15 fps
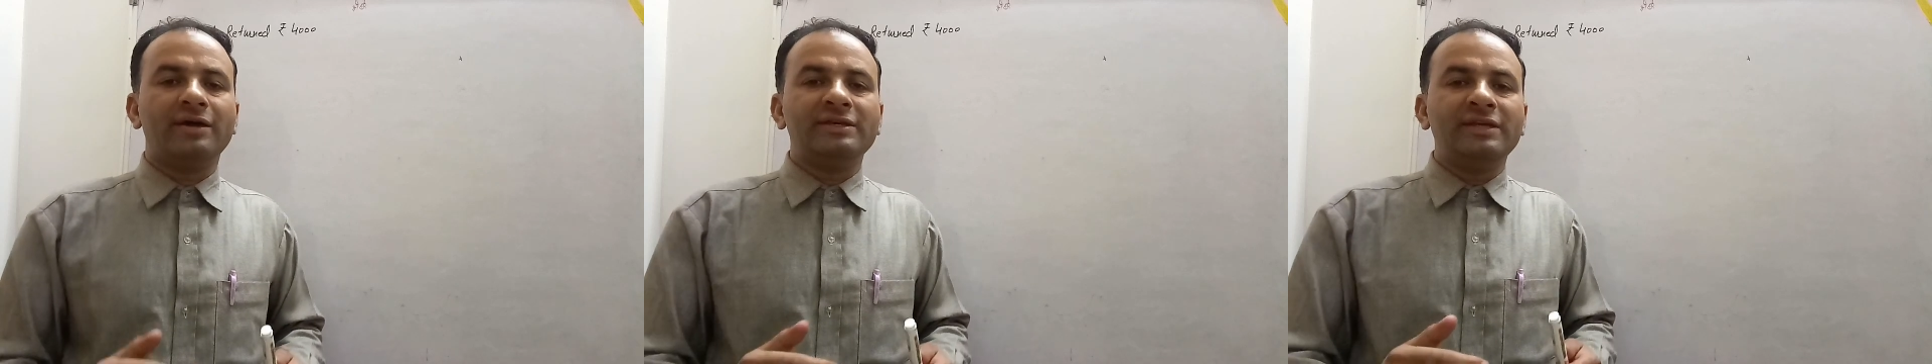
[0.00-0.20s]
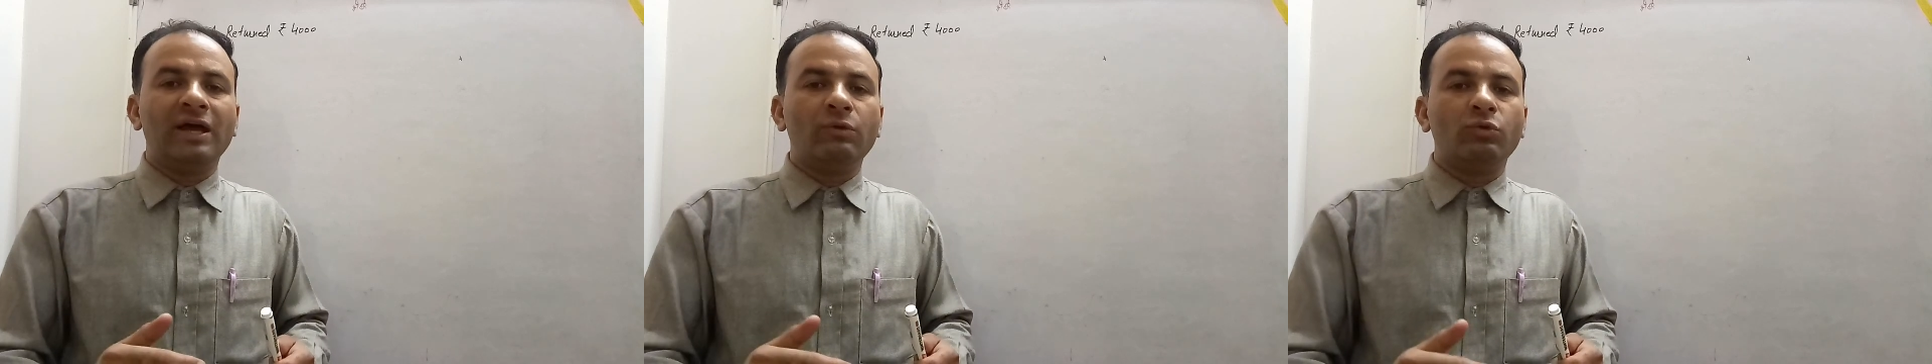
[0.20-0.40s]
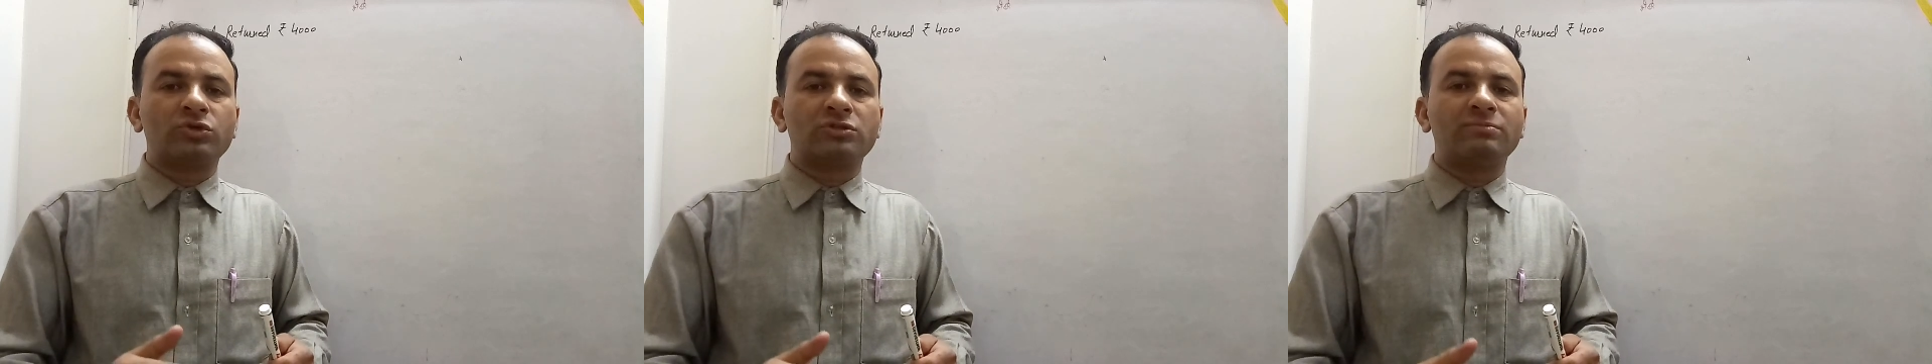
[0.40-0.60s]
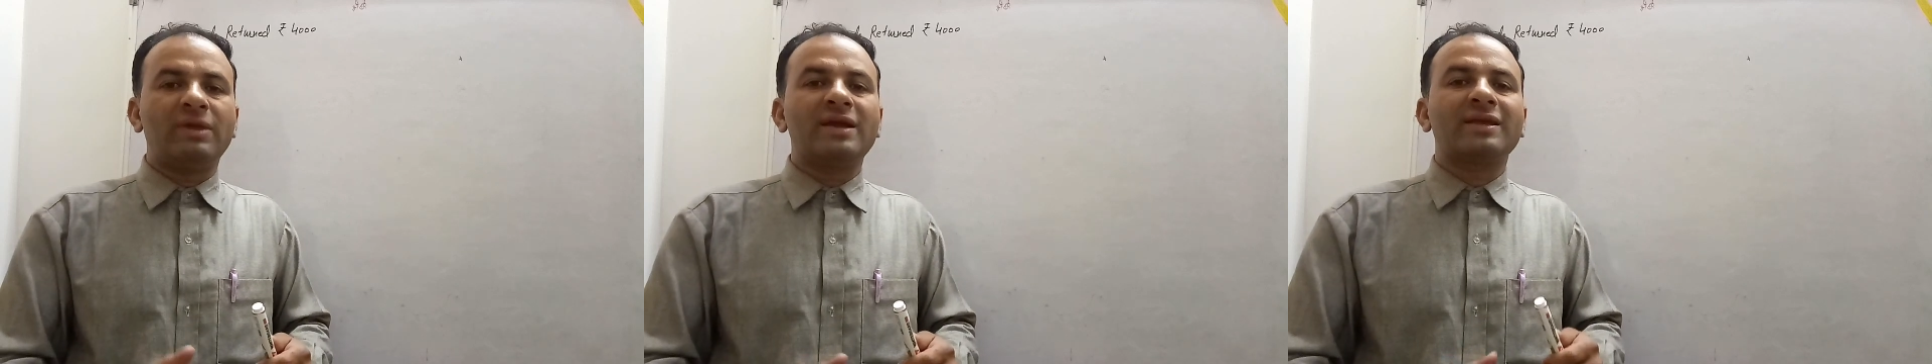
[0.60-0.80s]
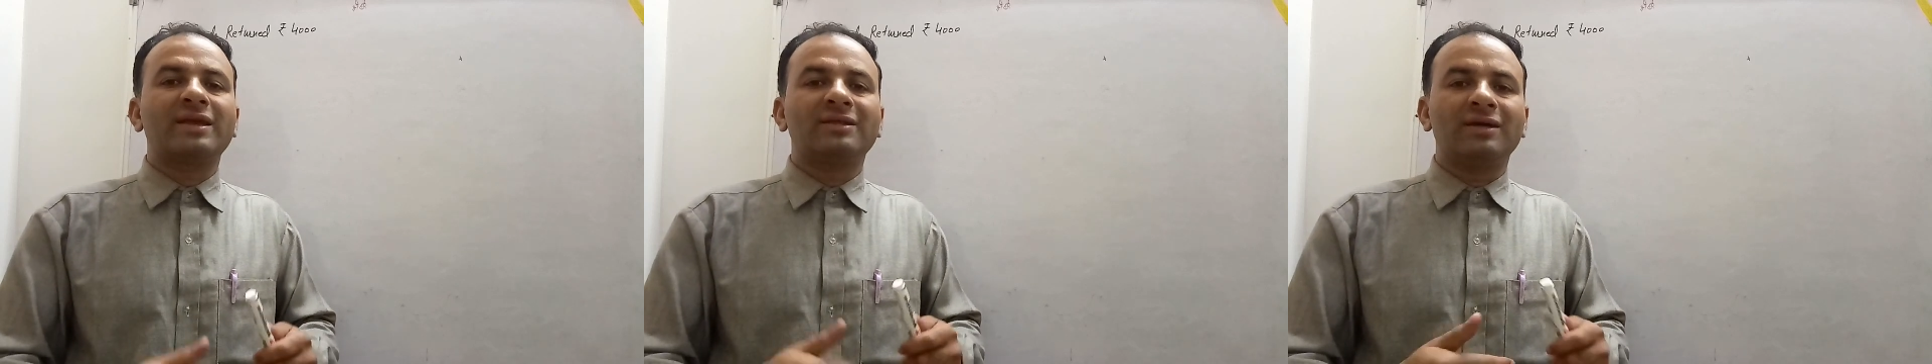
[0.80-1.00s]
या वो
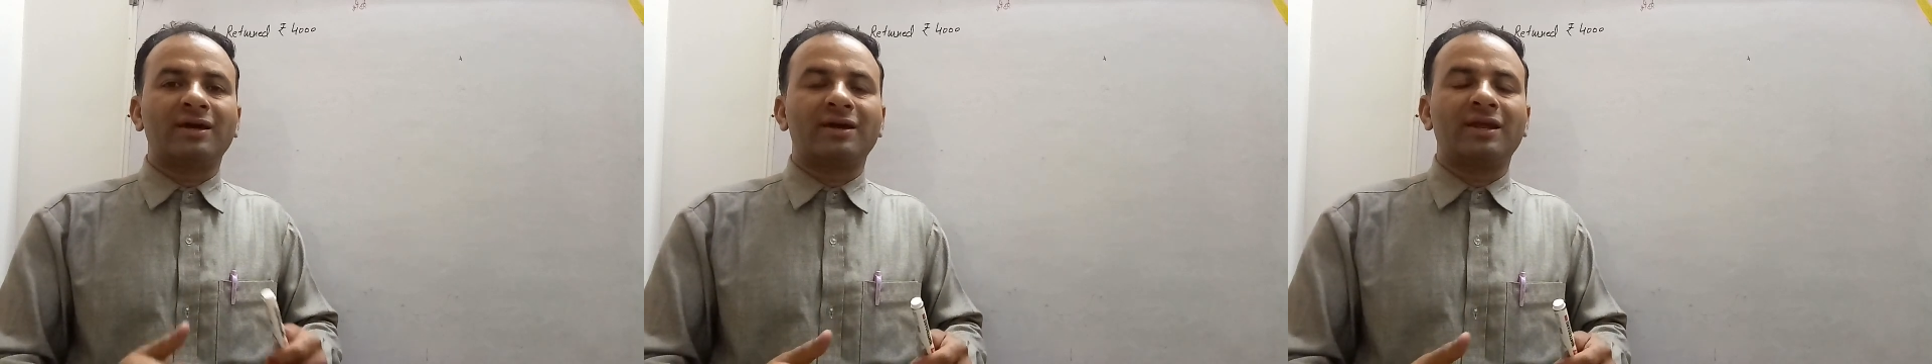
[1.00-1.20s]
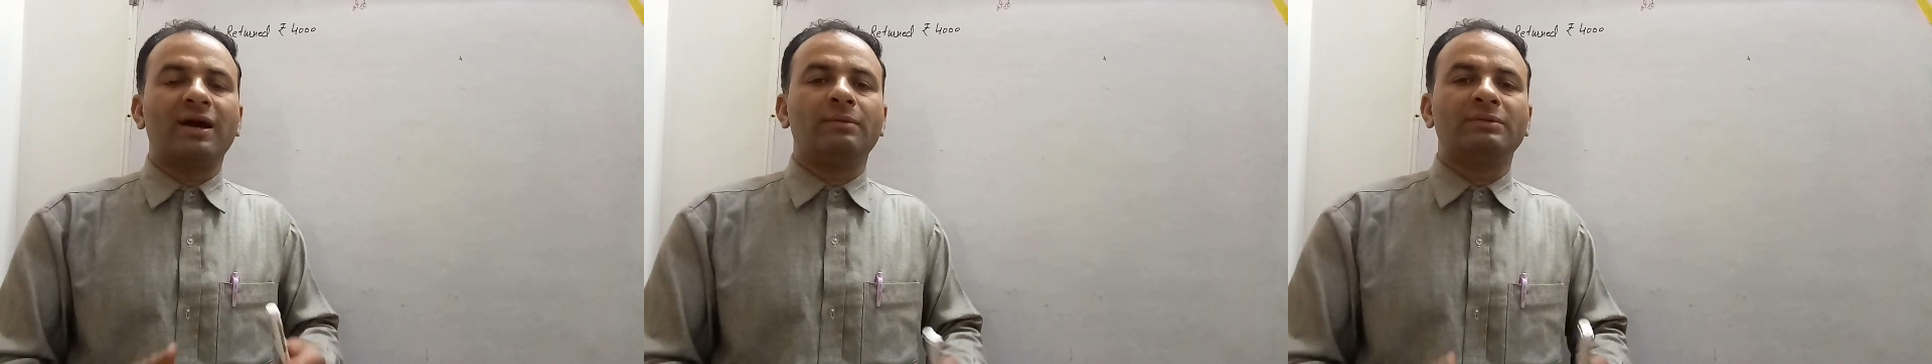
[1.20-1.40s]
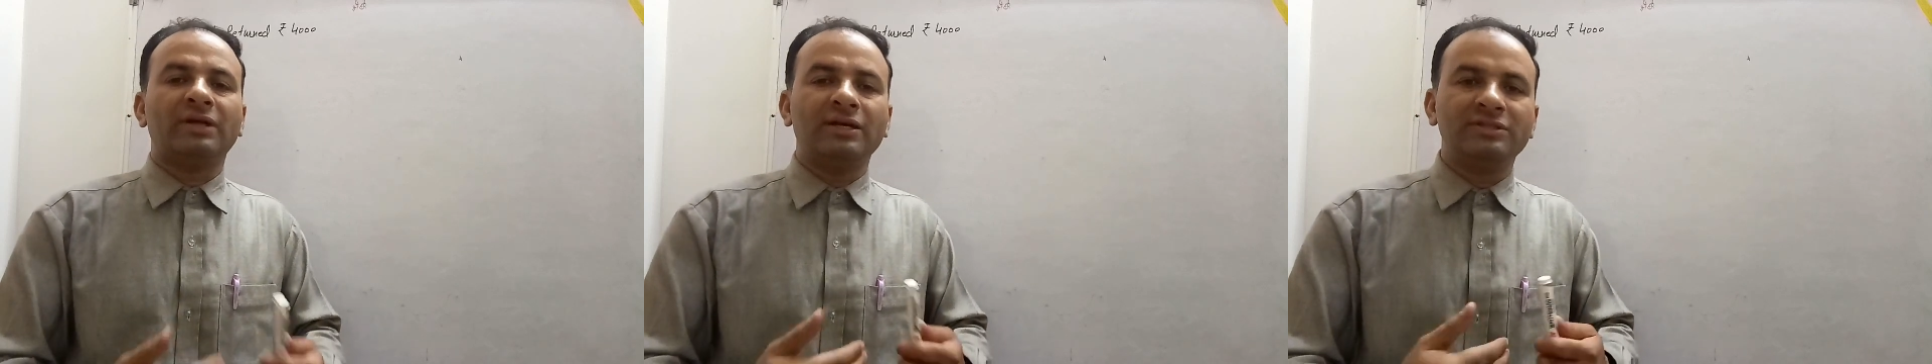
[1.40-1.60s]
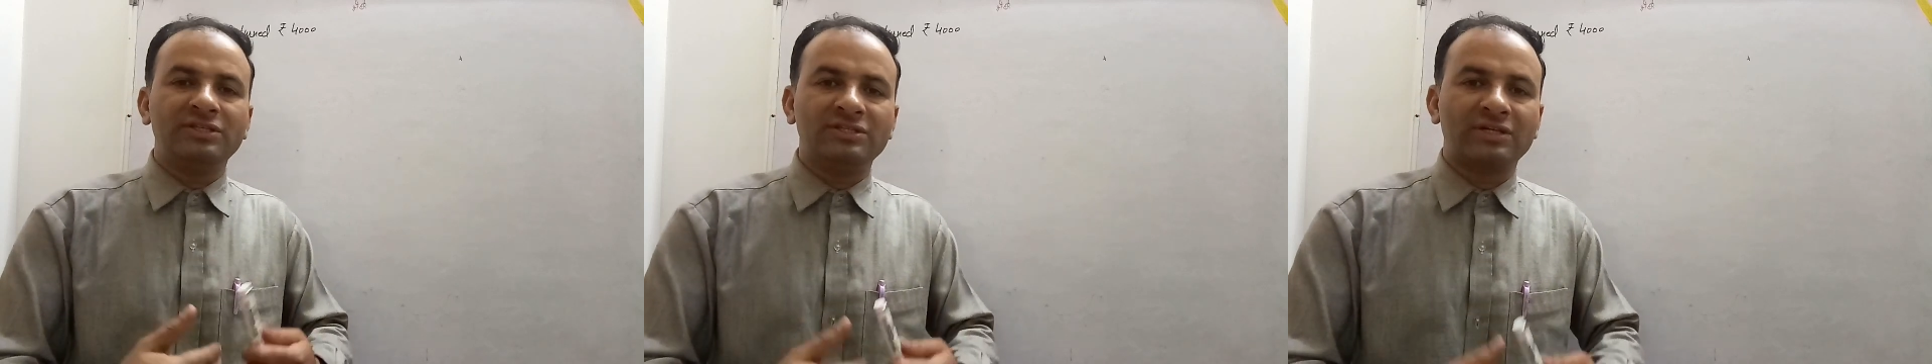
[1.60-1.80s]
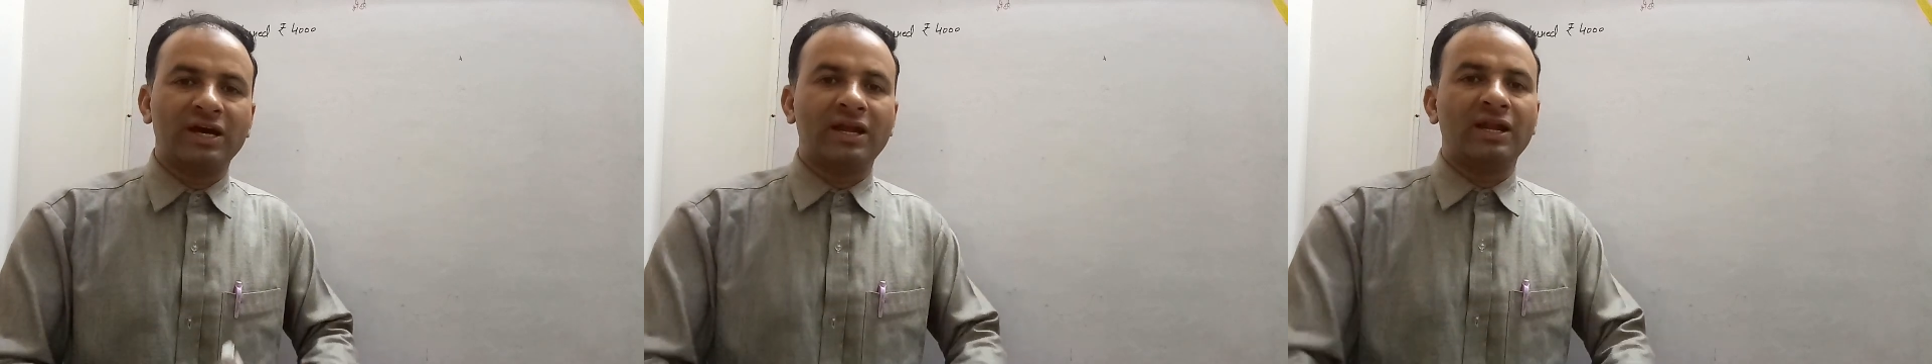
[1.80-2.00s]
सामान क्या था खराब था
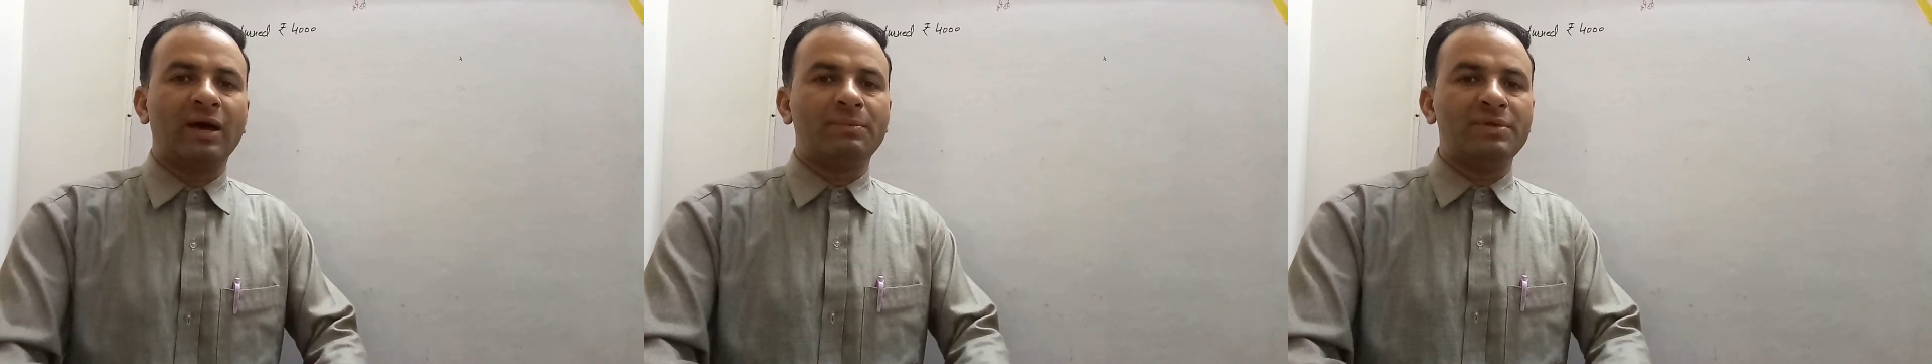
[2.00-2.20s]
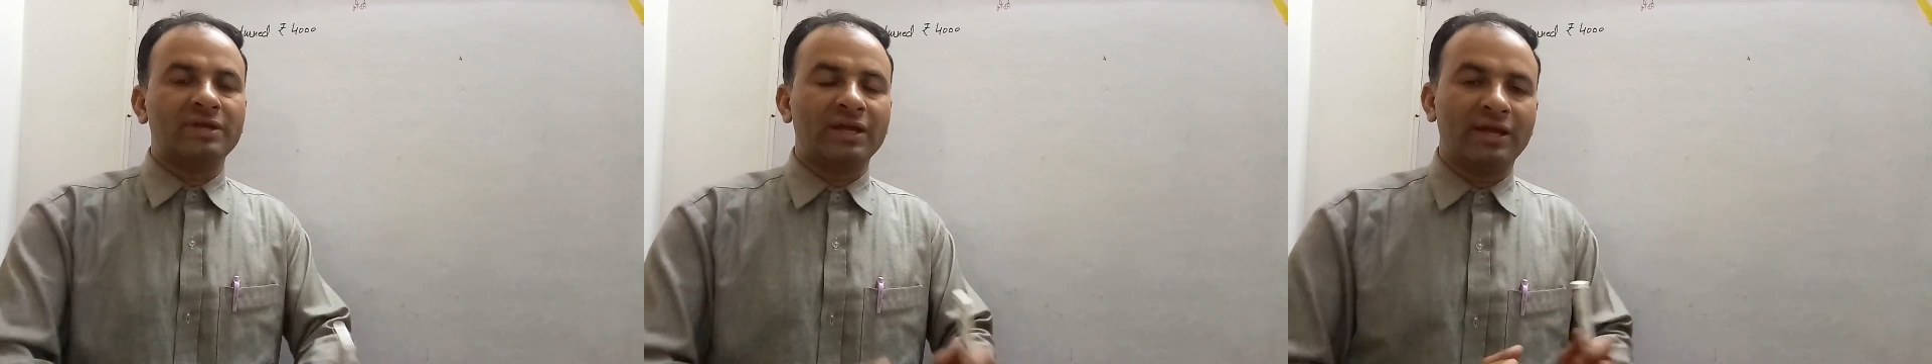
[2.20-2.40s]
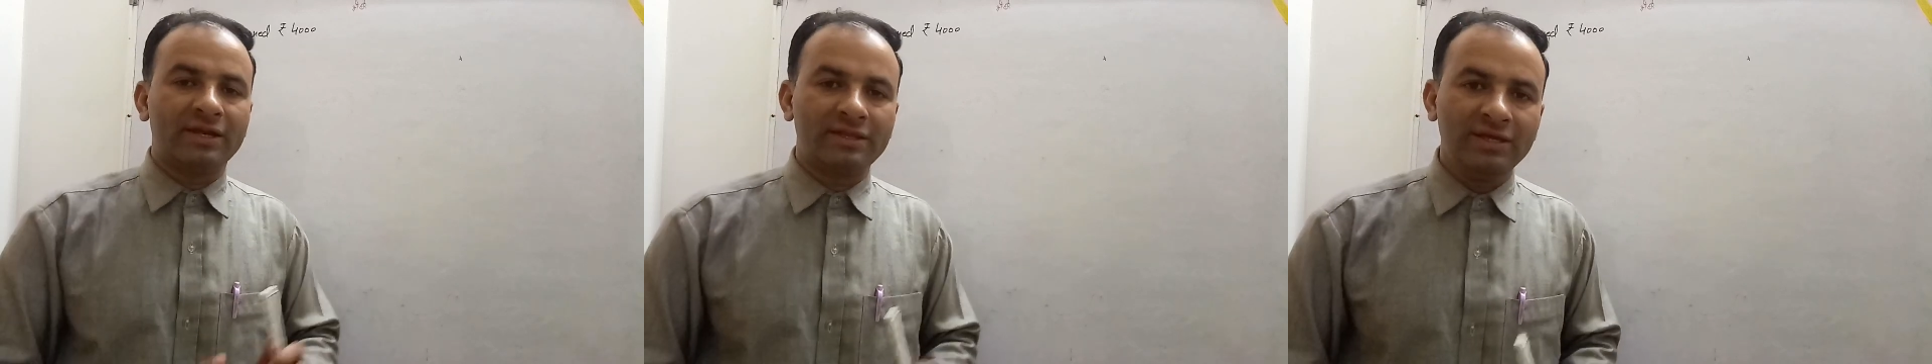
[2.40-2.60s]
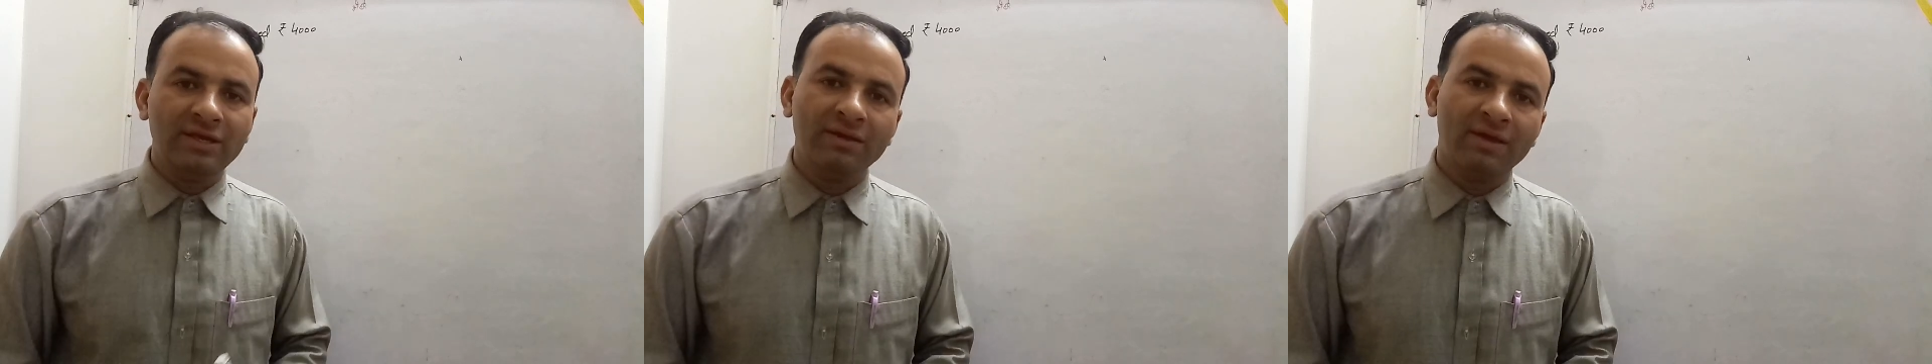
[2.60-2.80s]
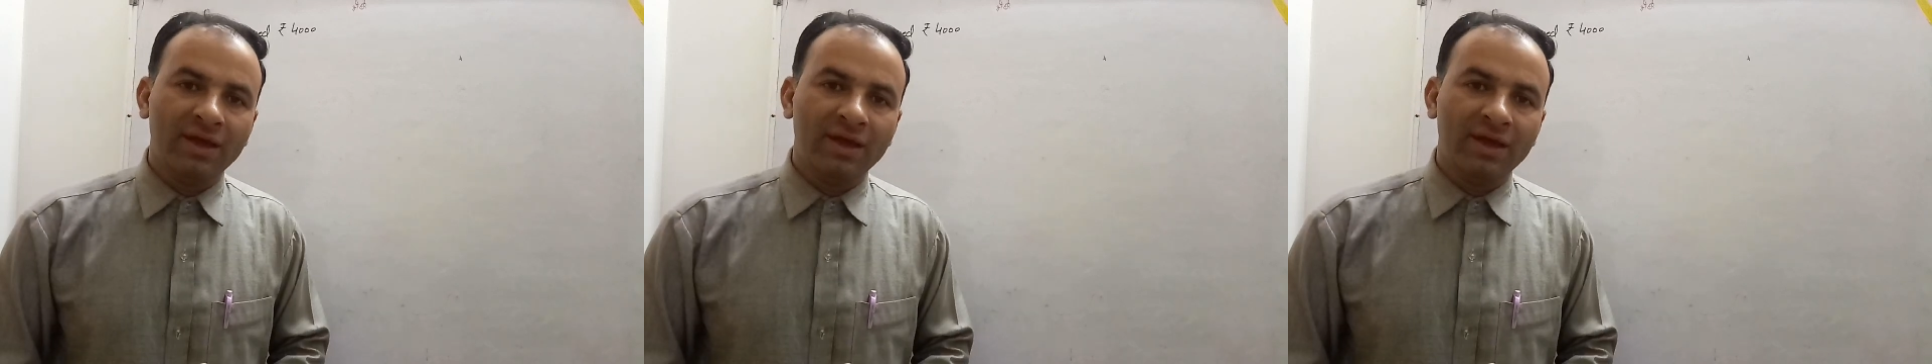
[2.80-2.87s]
जिस कारण आपने क्या कर दी